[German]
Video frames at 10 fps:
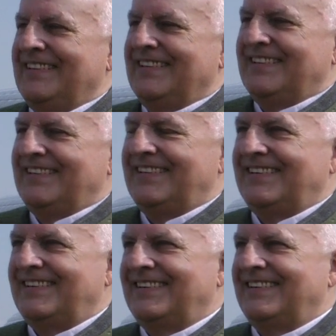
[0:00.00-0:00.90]
Und wie
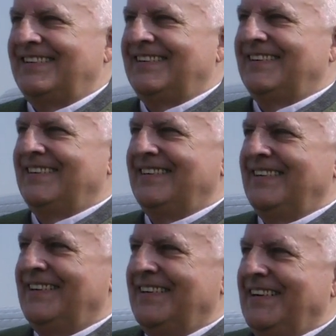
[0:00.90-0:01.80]
sollten wir jetzt am besten
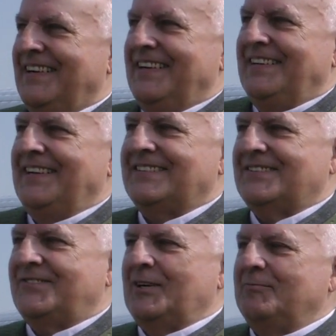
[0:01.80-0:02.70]
feiern?
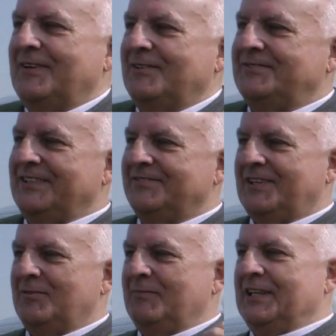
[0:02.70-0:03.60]
Jetzt fahren wir auf jeden
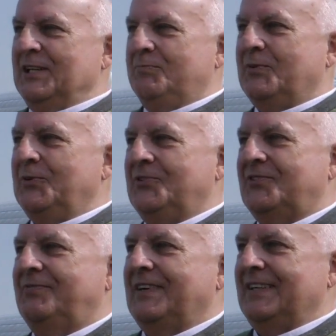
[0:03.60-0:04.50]
Fall mit
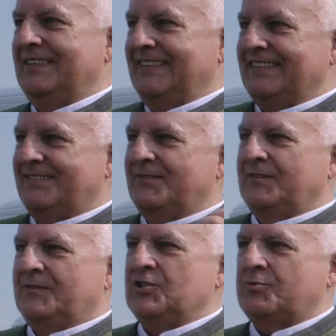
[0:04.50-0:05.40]
Inbrunst, weil jetzt
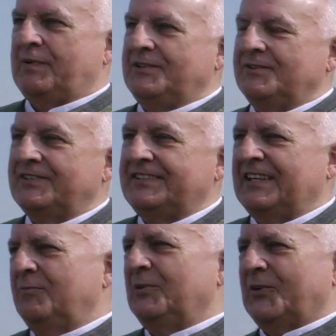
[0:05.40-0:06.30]
die Spannung wird
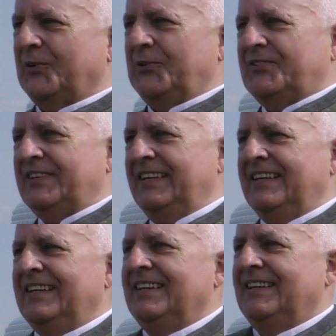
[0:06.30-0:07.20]
ja immer größer.
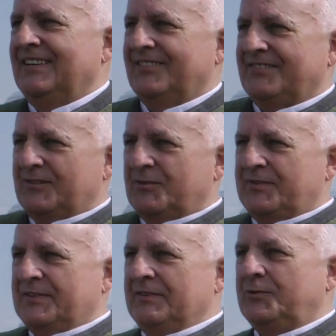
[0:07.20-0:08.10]

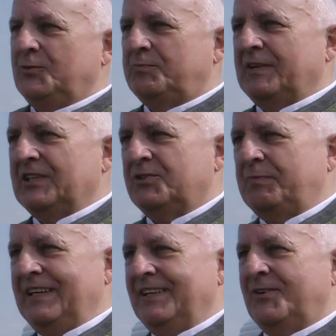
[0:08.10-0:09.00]
Die
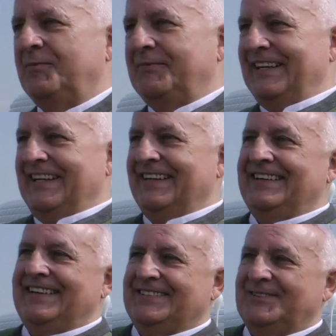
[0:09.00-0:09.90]
Fußballspiele kommen näher.
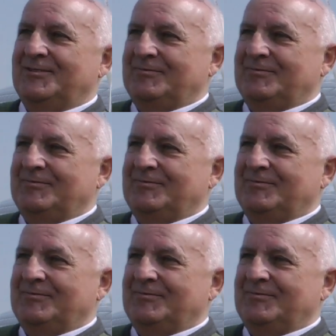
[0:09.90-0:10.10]
Also